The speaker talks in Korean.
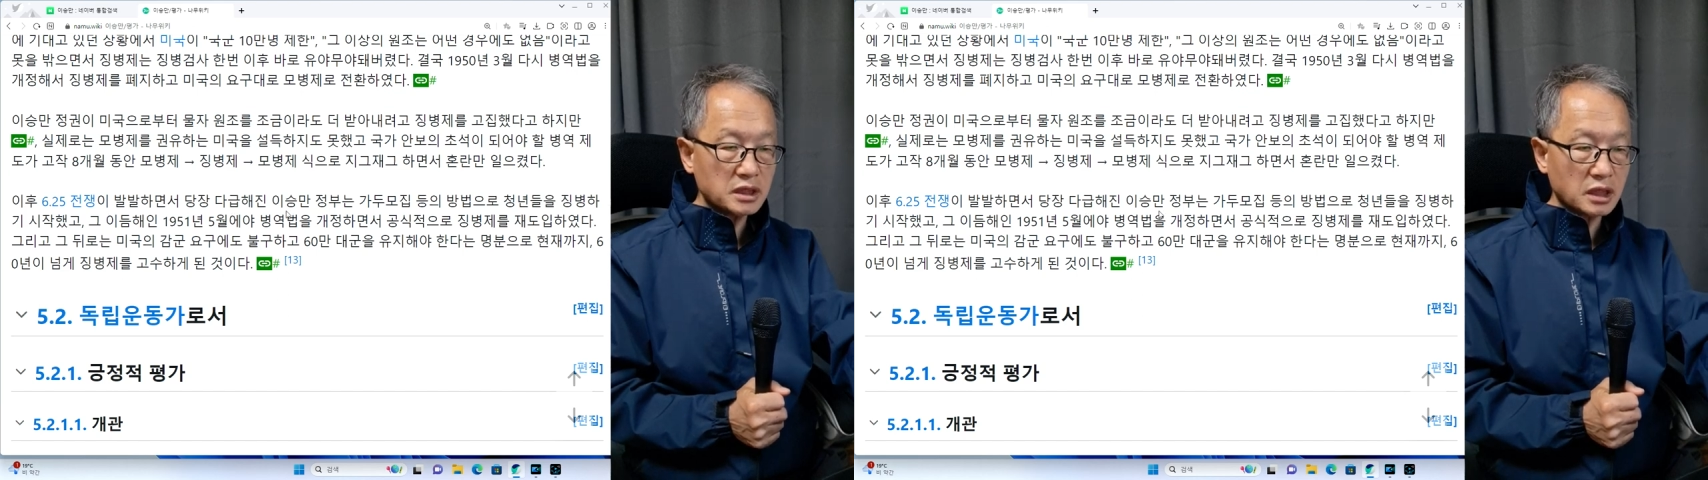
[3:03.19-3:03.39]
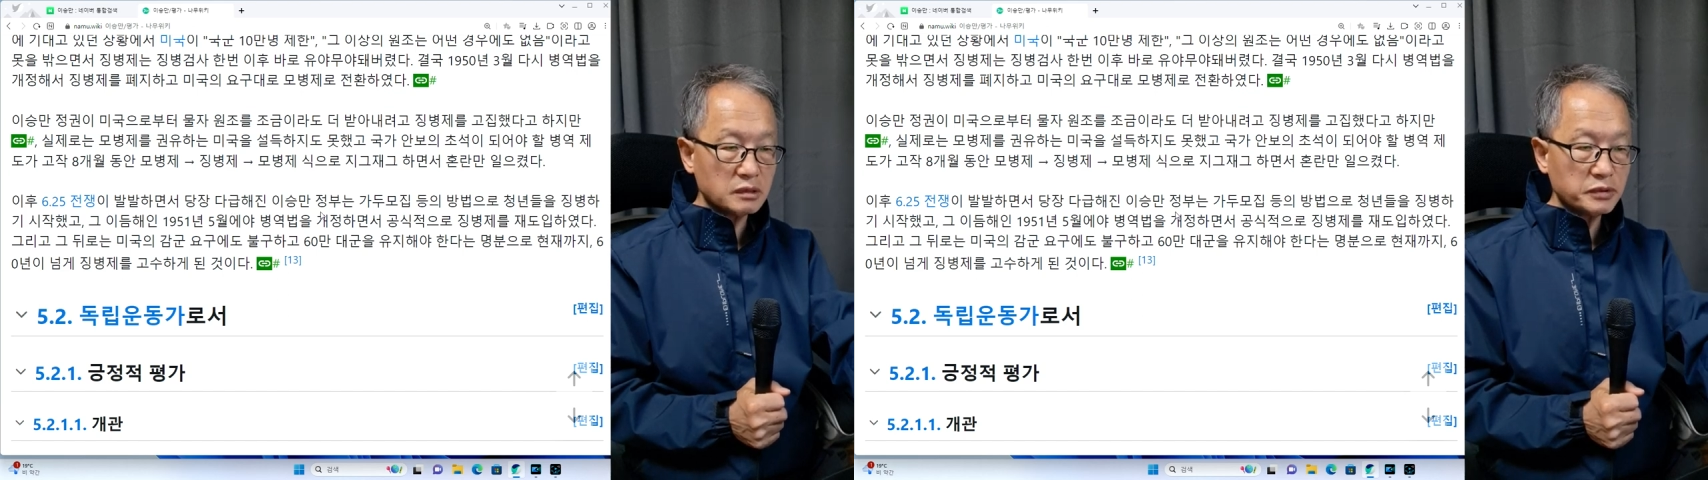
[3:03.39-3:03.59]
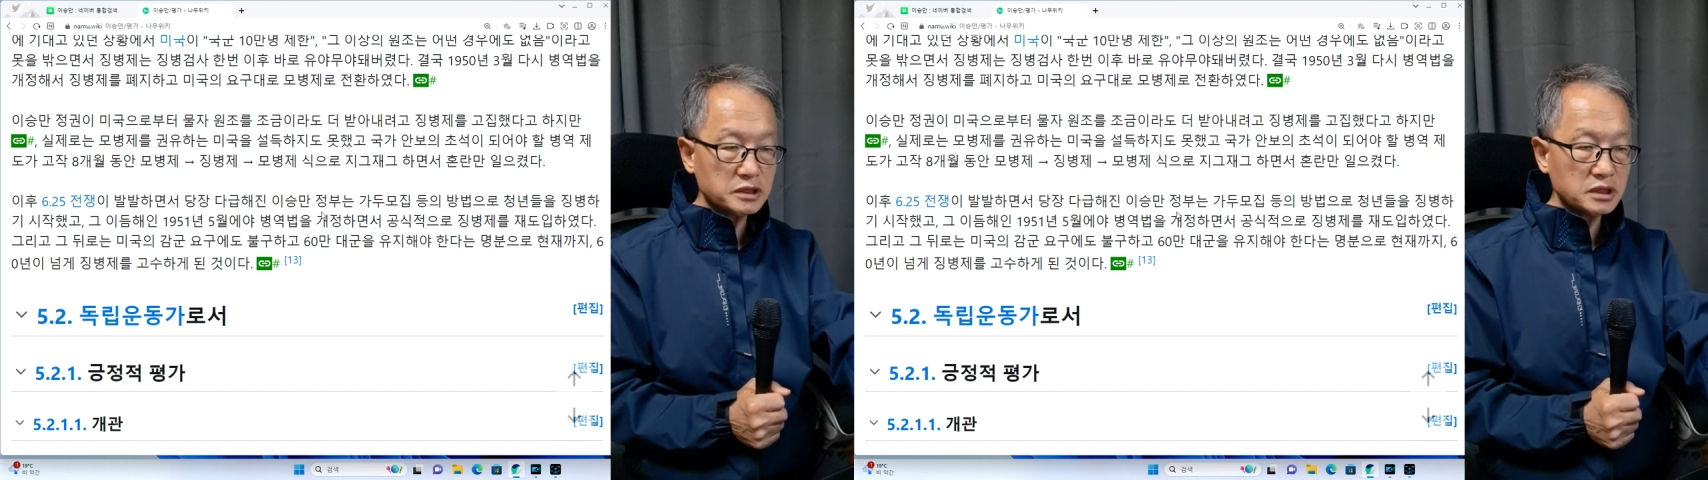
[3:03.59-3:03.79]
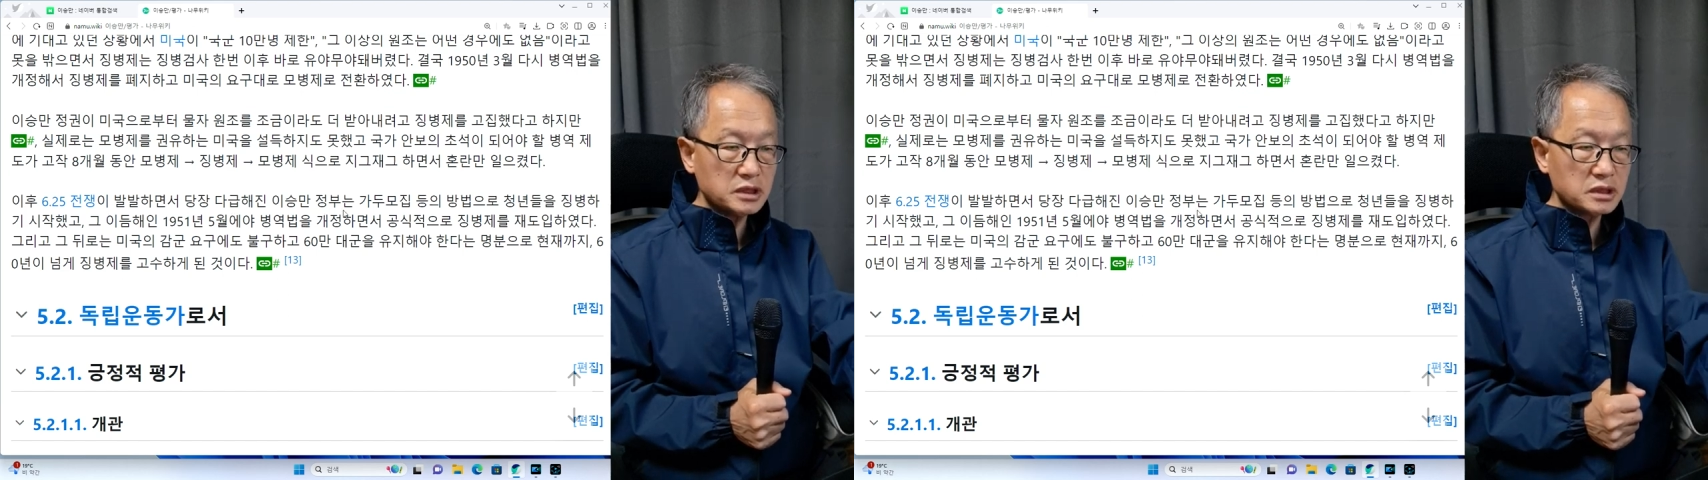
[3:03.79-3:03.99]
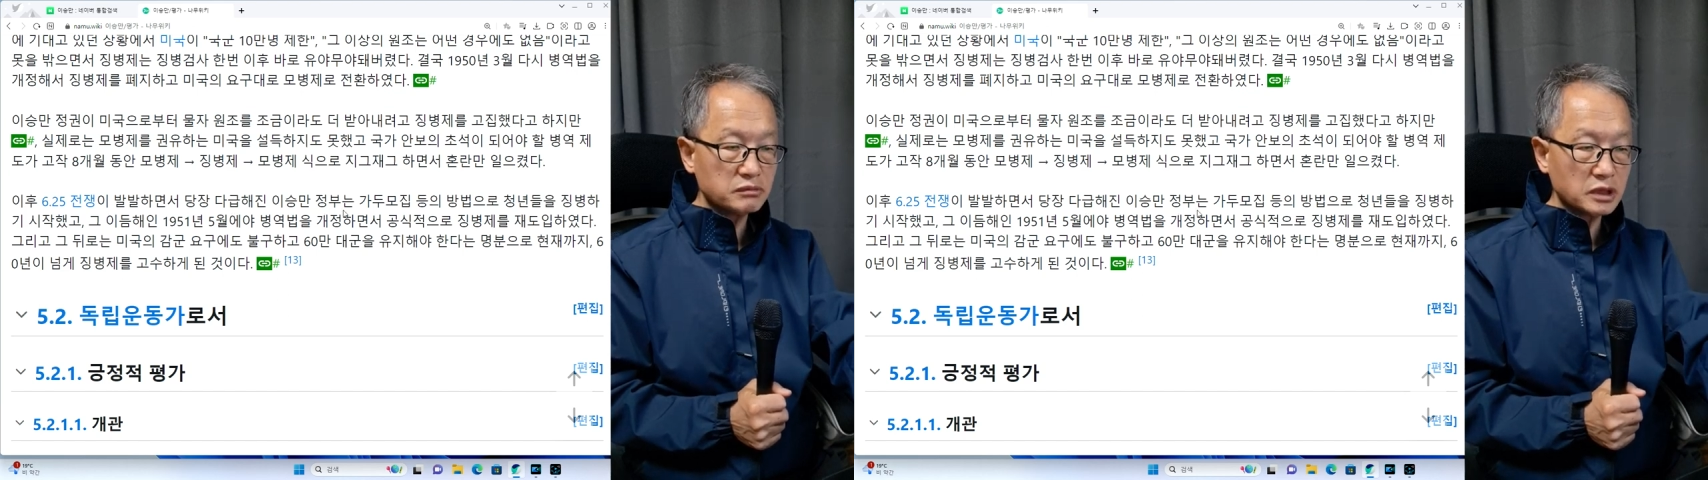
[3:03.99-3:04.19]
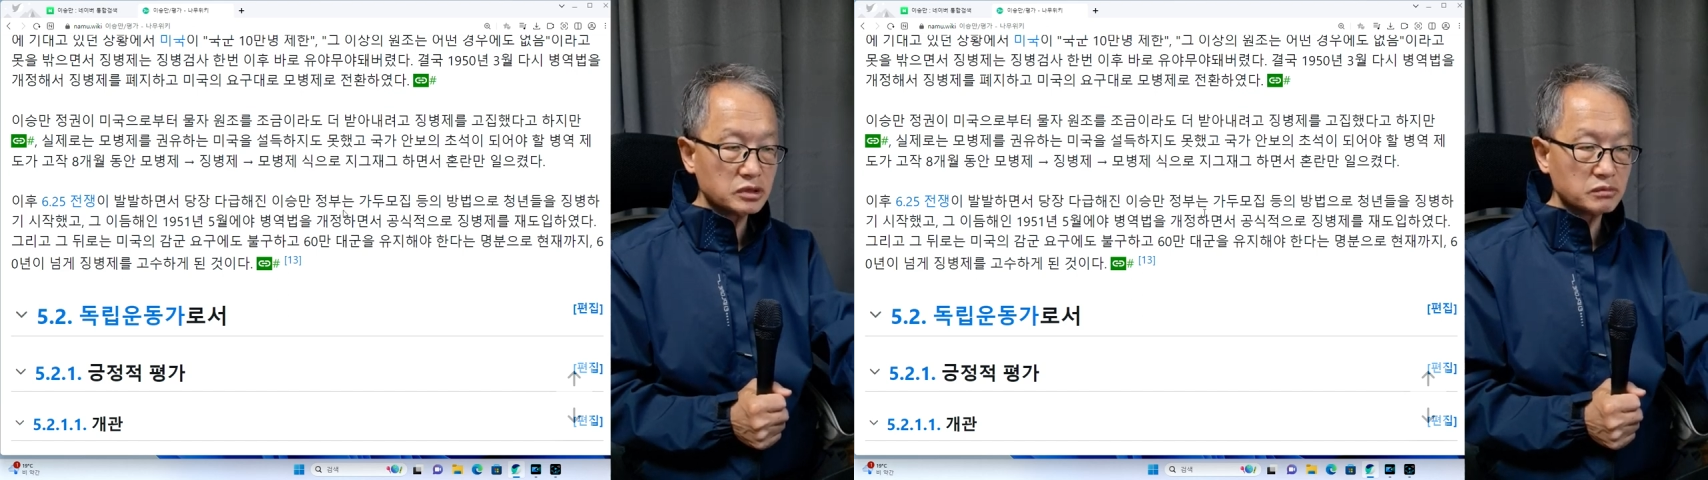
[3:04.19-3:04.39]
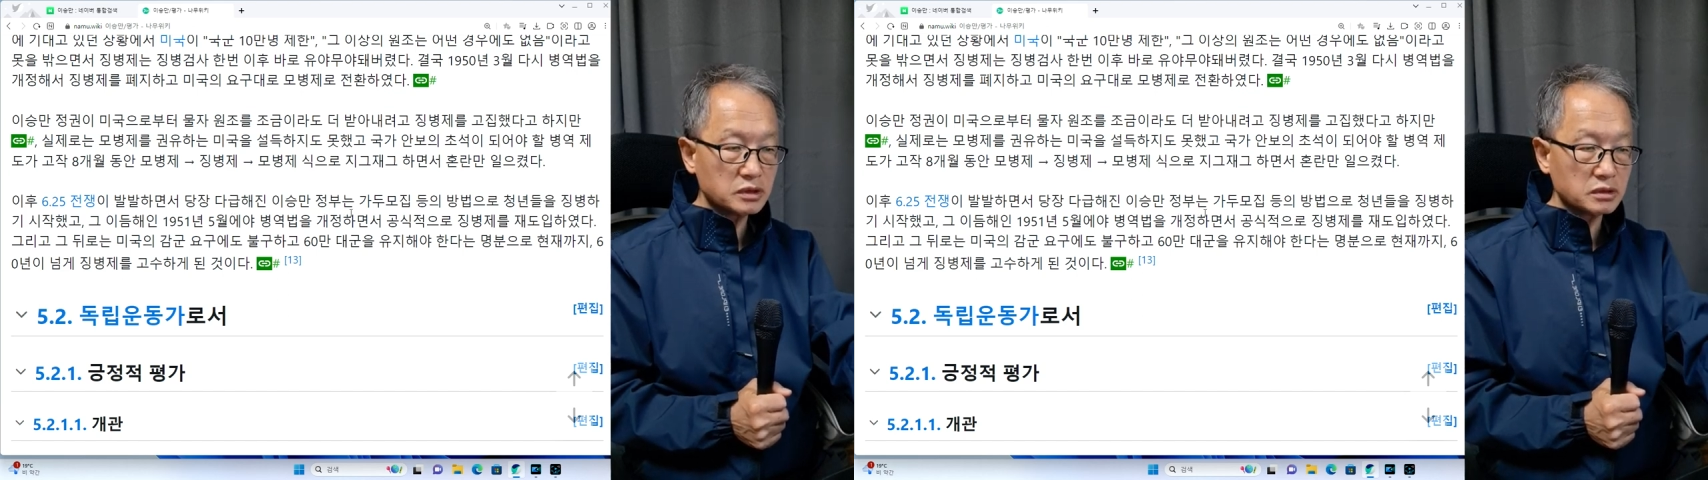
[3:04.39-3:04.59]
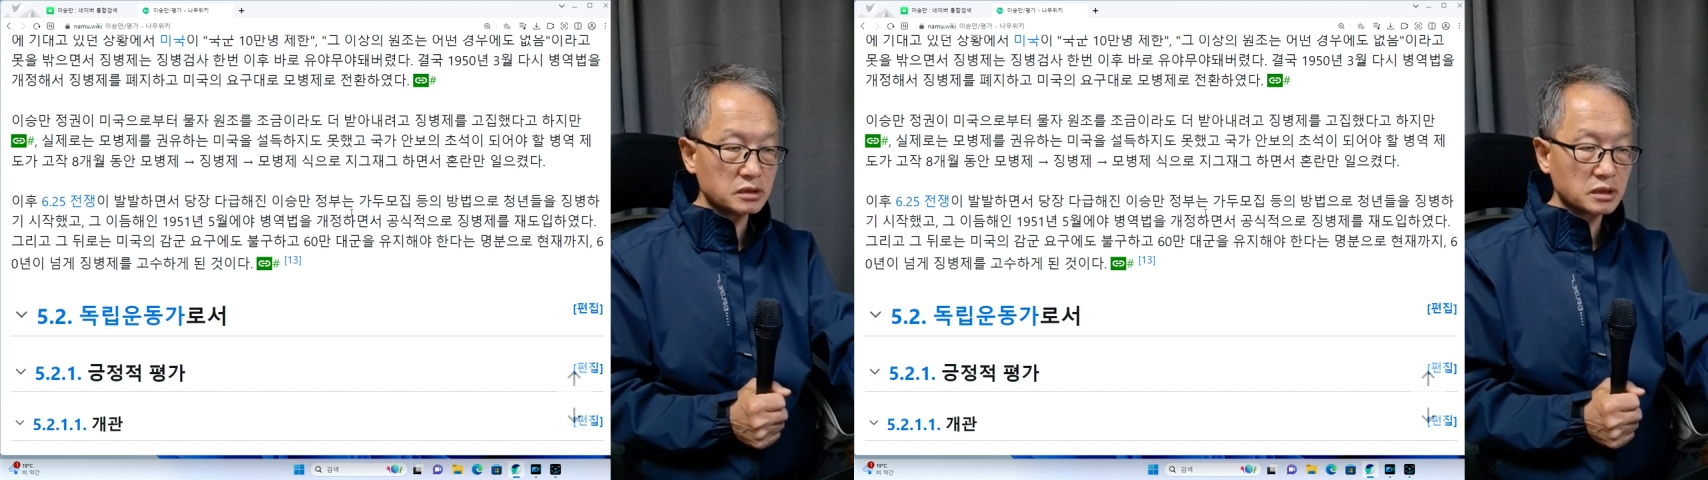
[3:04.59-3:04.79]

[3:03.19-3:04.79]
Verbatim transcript: 다급해진 이승만 정부는